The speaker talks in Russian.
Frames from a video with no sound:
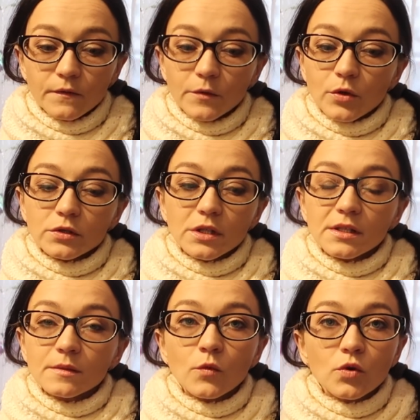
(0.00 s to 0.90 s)
и вы просто
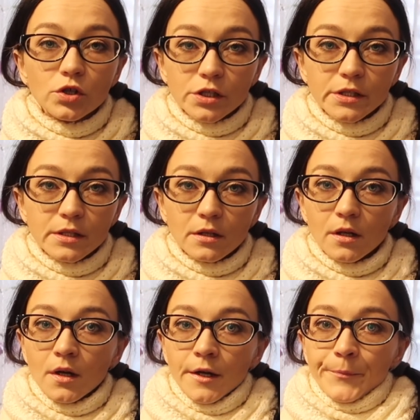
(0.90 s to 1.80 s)
не сможете
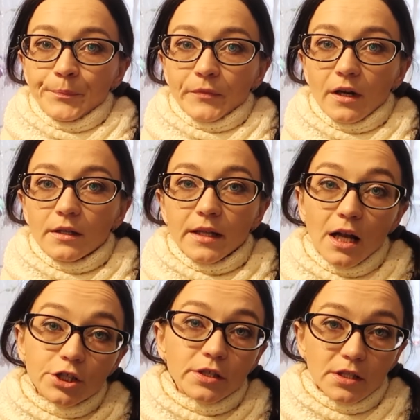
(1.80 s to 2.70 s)

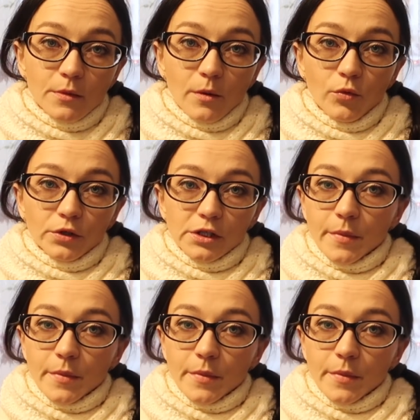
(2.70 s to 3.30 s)
дальше с ним работать.